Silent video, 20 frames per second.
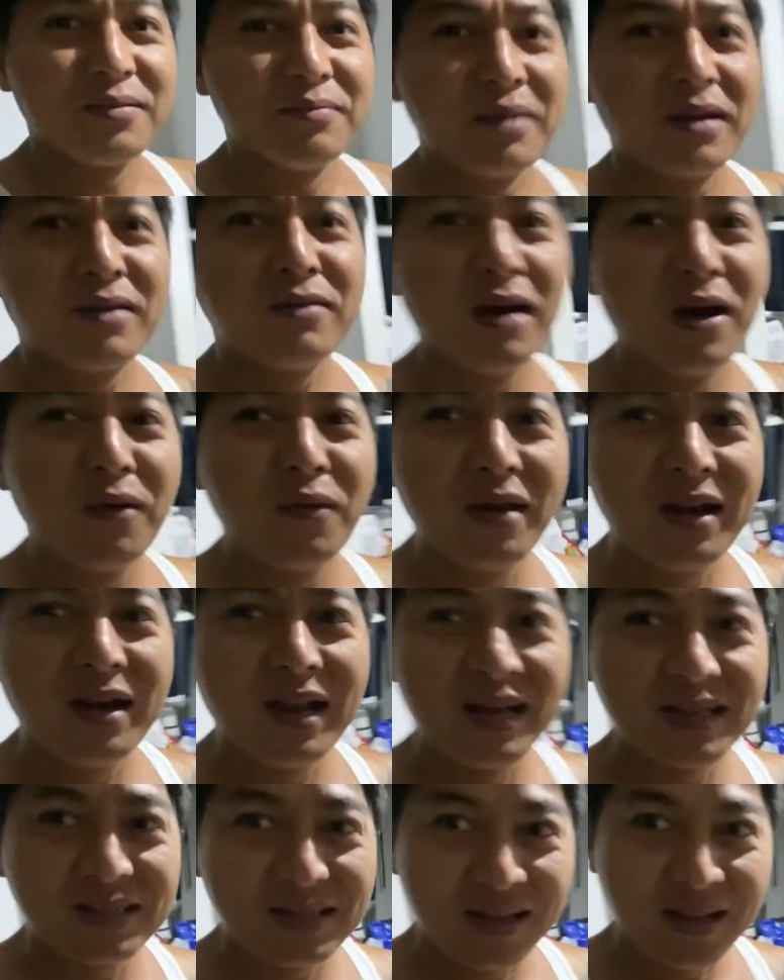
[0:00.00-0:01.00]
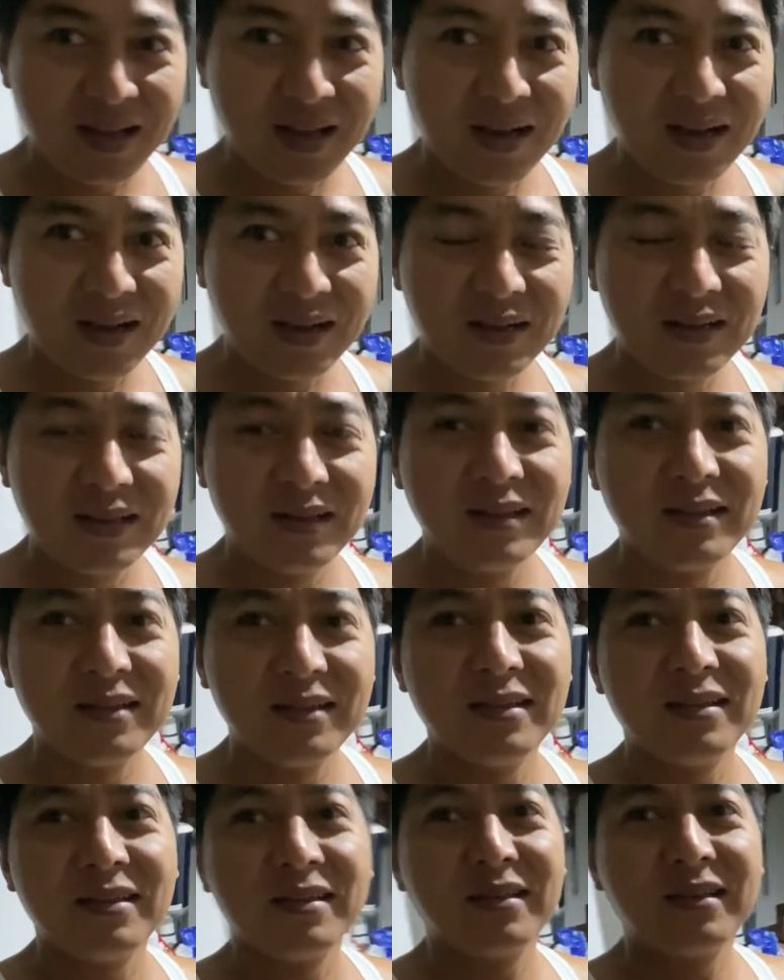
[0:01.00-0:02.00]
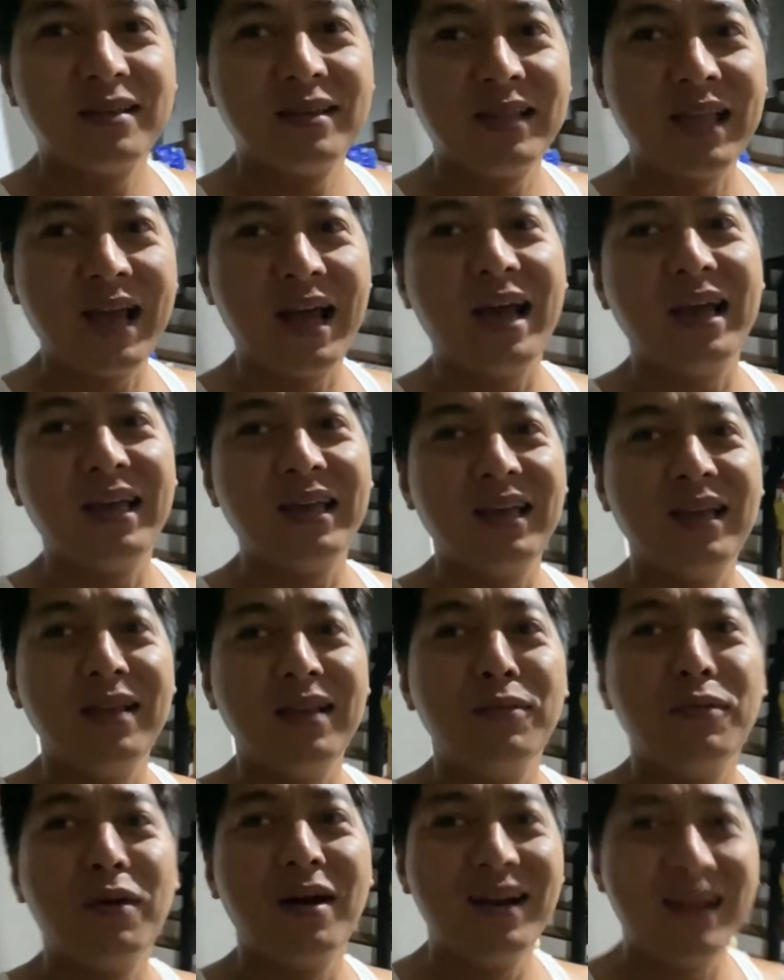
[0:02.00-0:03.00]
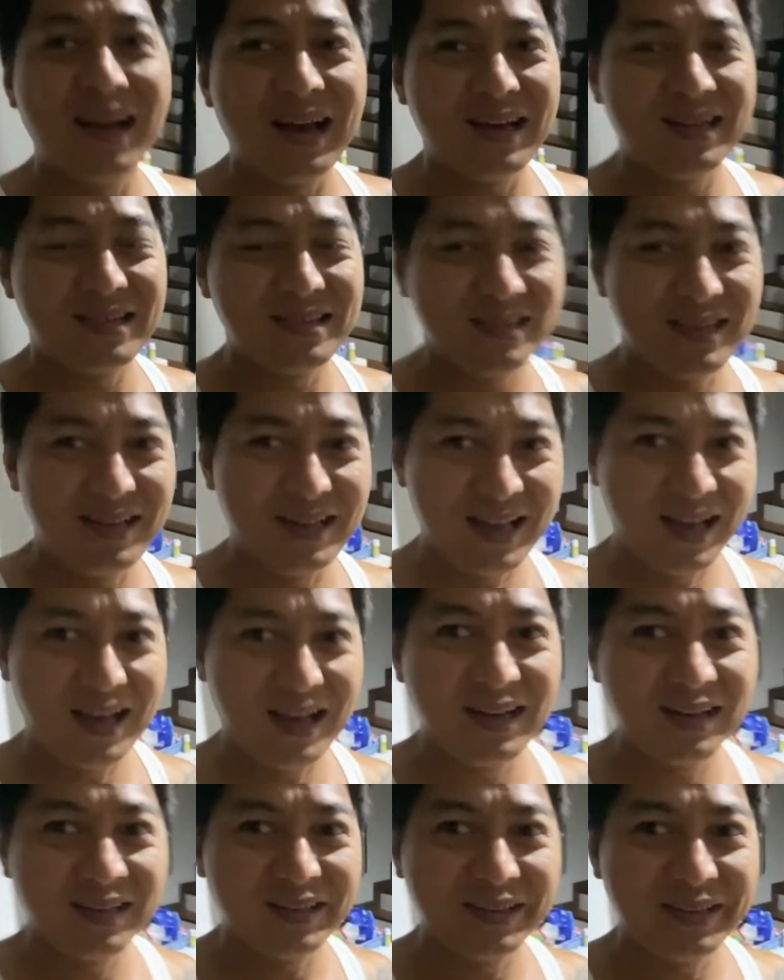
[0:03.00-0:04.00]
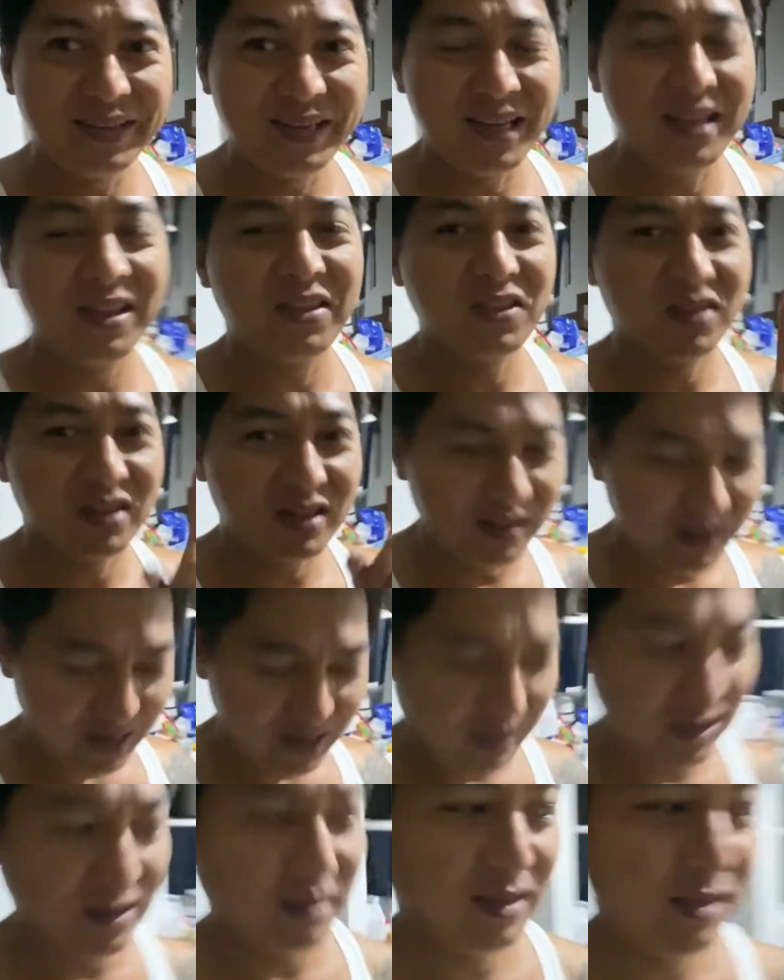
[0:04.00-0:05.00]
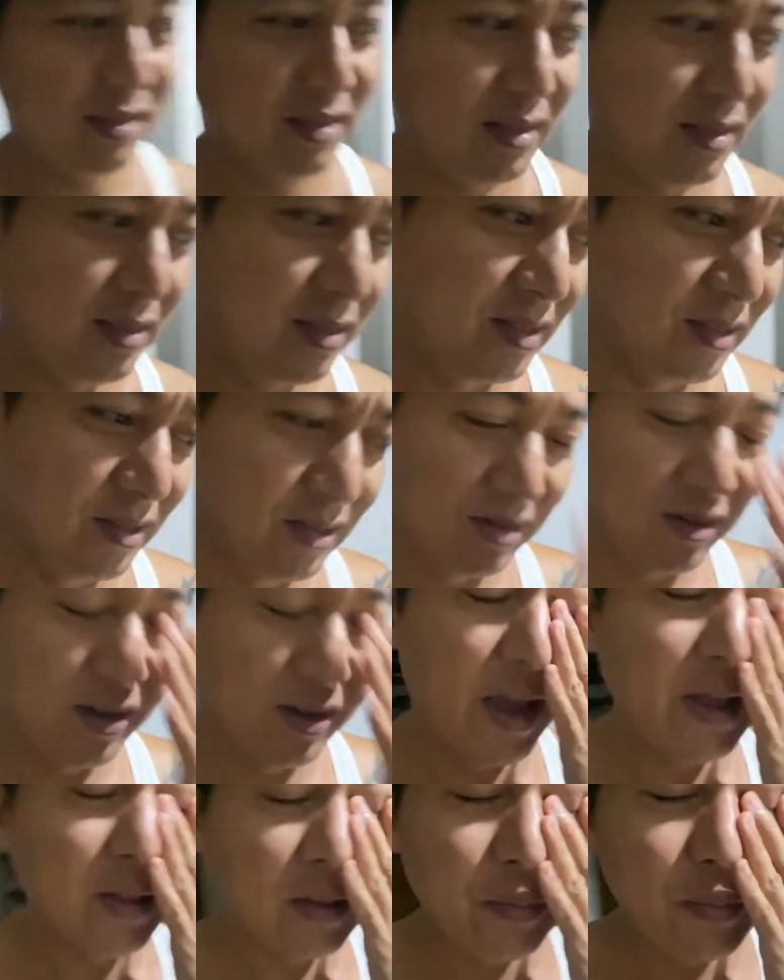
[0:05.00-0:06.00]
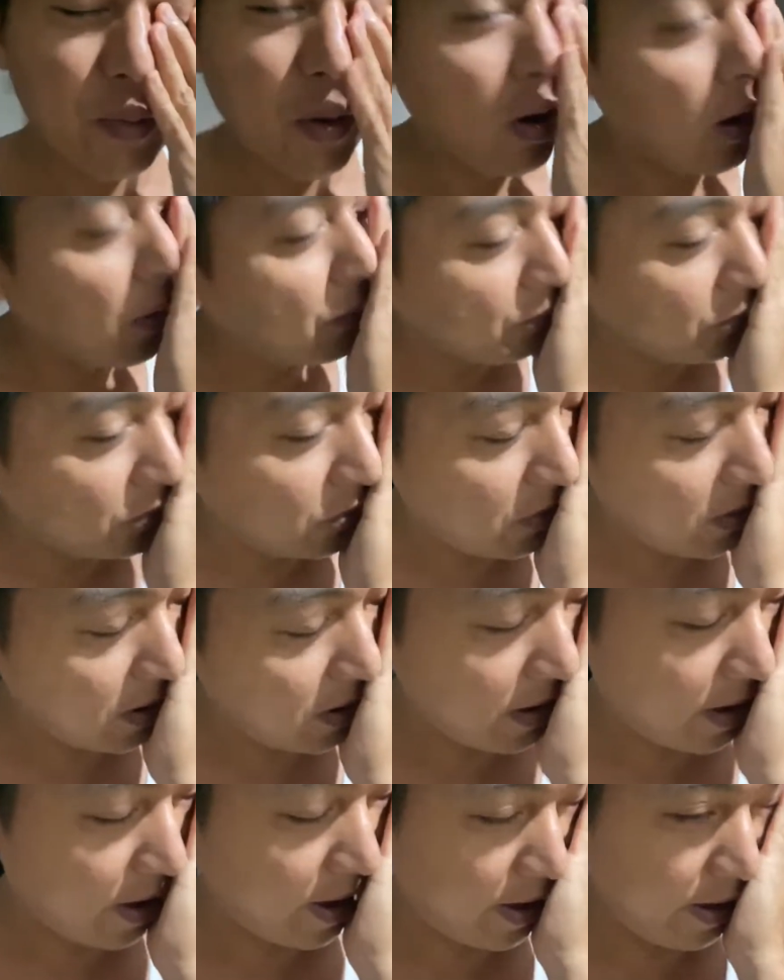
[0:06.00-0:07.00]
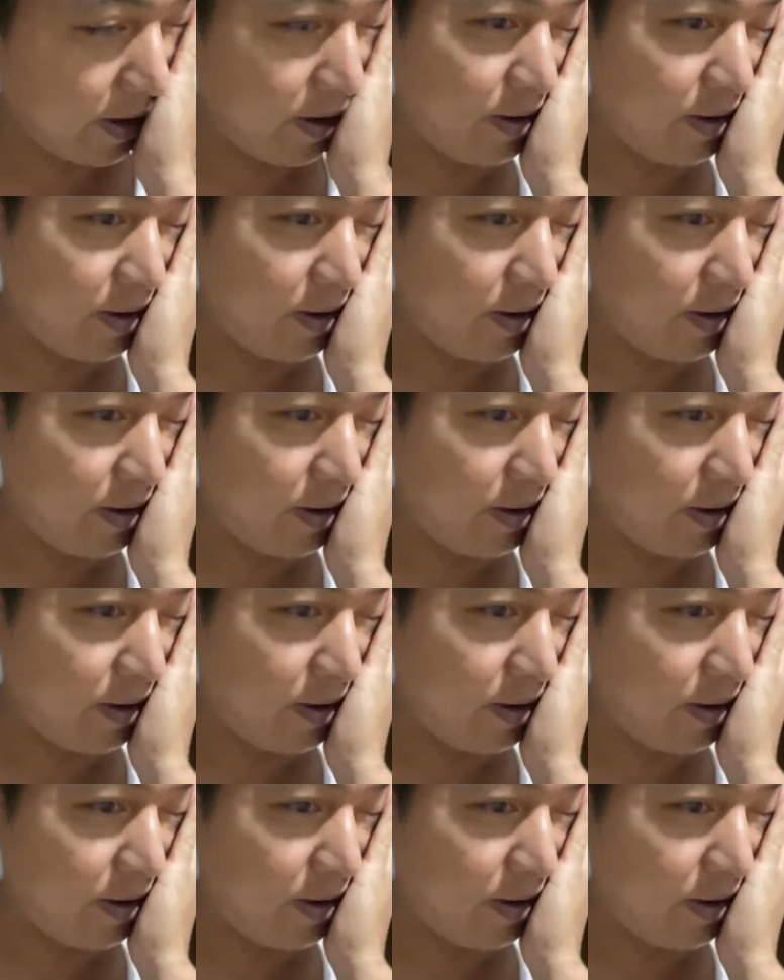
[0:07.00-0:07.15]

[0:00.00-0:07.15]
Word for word: Magwawala sila dahil wala silang internet. So, ito po ang buhay.